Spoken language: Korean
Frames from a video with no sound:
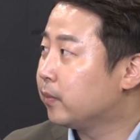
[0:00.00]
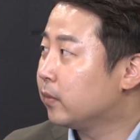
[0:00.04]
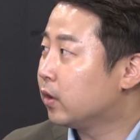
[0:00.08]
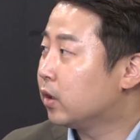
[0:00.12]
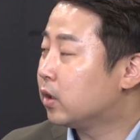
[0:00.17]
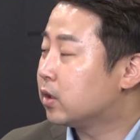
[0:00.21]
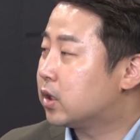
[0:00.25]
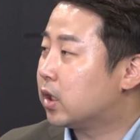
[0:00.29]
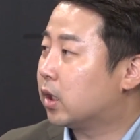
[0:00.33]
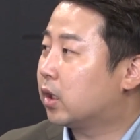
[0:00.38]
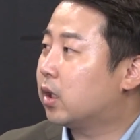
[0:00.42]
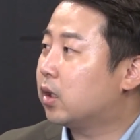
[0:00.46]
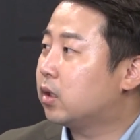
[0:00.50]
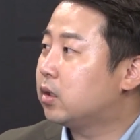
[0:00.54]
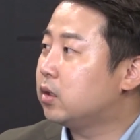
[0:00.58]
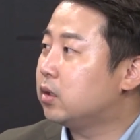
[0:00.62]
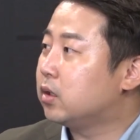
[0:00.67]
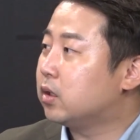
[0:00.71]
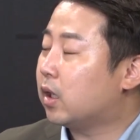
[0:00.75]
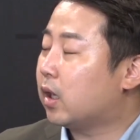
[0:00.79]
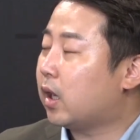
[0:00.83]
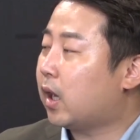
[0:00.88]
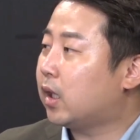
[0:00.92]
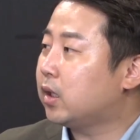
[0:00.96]
제가
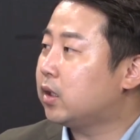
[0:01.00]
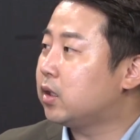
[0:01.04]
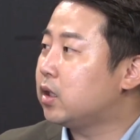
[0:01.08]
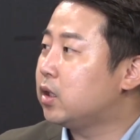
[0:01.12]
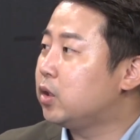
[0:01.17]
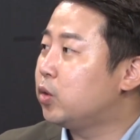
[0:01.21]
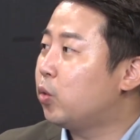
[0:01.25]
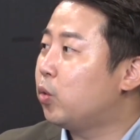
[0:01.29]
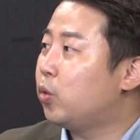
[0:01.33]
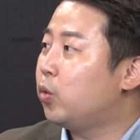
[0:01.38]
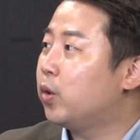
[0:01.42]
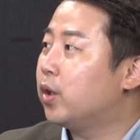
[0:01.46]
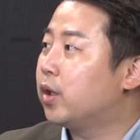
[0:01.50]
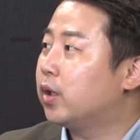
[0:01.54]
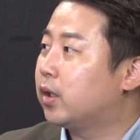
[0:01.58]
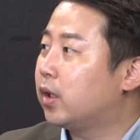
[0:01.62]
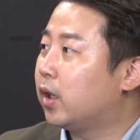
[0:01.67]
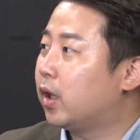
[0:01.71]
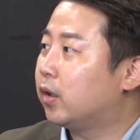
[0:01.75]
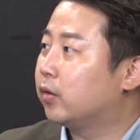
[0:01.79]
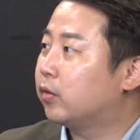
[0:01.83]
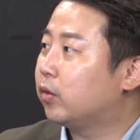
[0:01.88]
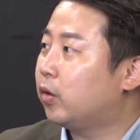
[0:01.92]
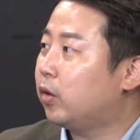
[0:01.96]
그 아들 이동호에
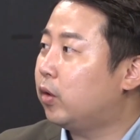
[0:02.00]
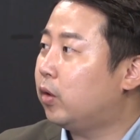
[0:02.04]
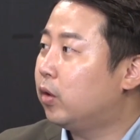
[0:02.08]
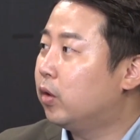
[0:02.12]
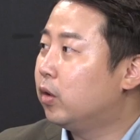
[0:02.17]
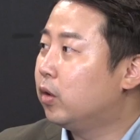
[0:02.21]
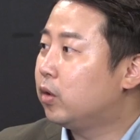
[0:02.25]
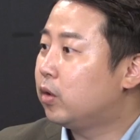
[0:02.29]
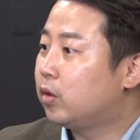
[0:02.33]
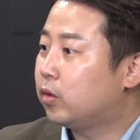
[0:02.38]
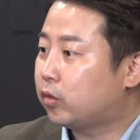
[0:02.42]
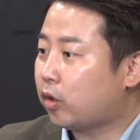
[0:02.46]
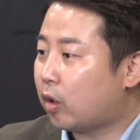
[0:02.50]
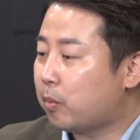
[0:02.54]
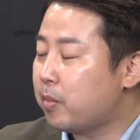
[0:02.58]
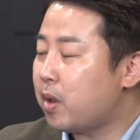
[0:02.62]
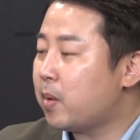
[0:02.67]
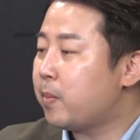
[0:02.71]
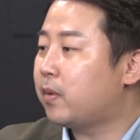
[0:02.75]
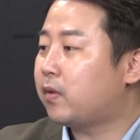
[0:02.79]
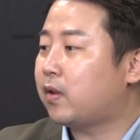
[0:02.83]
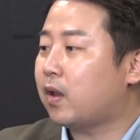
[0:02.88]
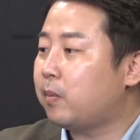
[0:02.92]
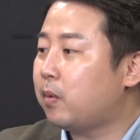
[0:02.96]
대해서
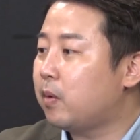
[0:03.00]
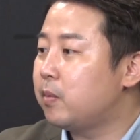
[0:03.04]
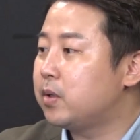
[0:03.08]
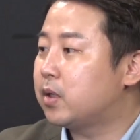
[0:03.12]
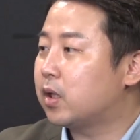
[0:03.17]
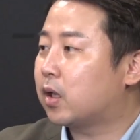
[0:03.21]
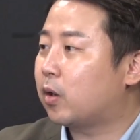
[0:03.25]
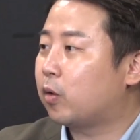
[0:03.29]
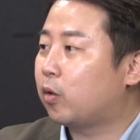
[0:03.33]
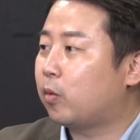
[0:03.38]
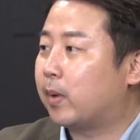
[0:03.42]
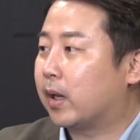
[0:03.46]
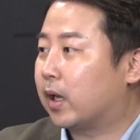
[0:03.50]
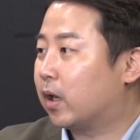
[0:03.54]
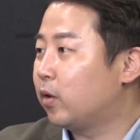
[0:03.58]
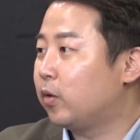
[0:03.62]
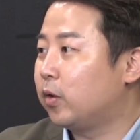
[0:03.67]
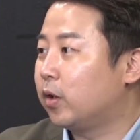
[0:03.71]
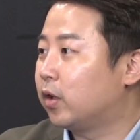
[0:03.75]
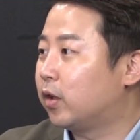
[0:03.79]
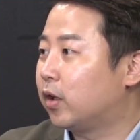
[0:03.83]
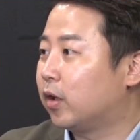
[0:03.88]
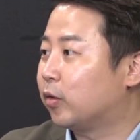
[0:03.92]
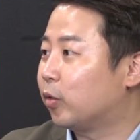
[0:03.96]
성매매 사범이다라고 말한
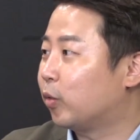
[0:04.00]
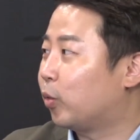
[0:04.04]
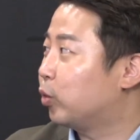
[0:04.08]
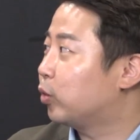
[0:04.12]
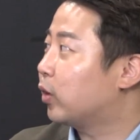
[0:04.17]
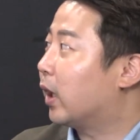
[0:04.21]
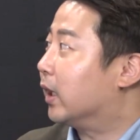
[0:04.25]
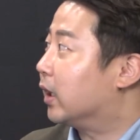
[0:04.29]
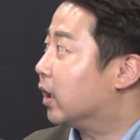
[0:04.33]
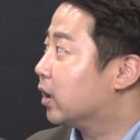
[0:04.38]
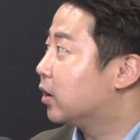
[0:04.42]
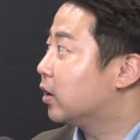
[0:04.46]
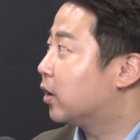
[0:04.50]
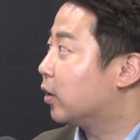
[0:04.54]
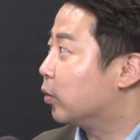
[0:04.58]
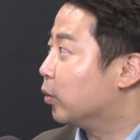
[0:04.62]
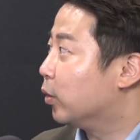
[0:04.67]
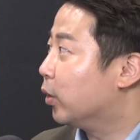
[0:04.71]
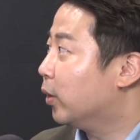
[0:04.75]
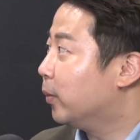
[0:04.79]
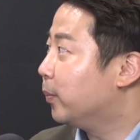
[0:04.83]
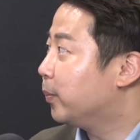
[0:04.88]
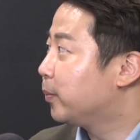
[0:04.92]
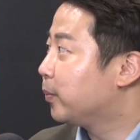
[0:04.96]
거에 대해서는 고소 안
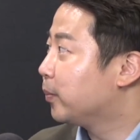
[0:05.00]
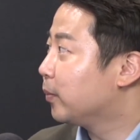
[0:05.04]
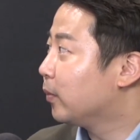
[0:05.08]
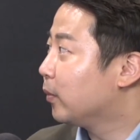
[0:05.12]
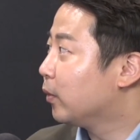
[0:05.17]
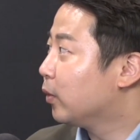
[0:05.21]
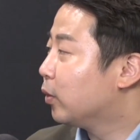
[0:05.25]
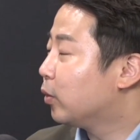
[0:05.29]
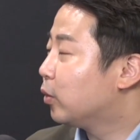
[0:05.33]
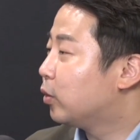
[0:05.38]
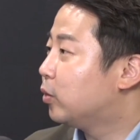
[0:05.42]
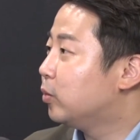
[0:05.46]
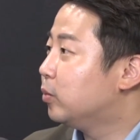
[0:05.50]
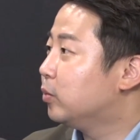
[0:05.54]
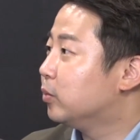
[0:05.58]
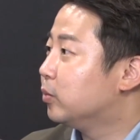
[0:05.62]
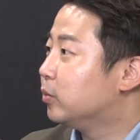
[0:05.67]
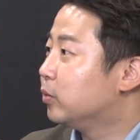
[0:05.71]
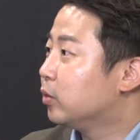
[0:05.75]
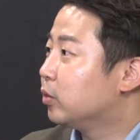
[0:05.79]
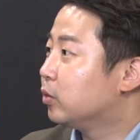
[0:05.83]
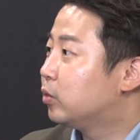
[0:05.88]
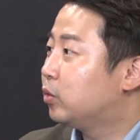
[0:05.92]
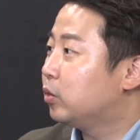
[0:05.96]
했더라고요. 아, 그래요?
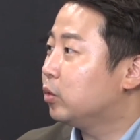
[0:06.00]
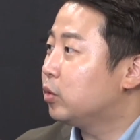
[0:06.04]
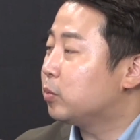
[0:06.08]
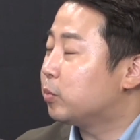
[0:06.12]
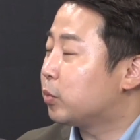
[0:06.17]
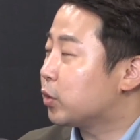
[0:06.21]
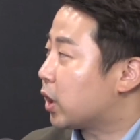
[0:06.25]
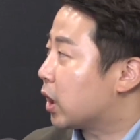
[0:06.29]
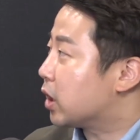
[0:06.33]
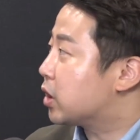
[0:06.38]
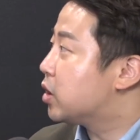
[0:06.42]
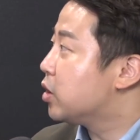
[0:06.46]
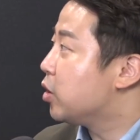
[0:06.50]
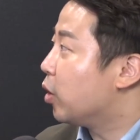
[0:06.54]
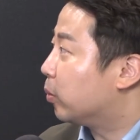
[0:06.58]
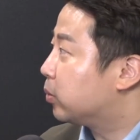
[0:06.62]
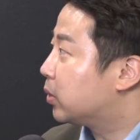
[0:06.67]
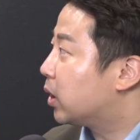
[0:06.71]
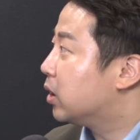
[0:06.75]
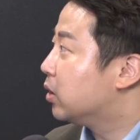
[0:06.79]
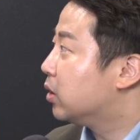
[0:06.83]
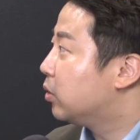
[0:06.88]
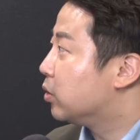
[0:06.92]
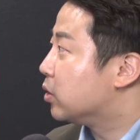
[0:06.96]
그거는 뭐 자신이
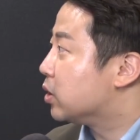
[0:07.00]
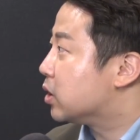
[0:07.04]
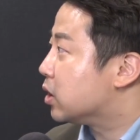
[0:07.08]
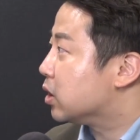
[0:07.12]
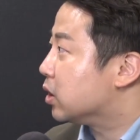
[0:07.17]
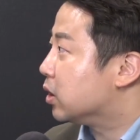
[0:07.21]
없다는 건지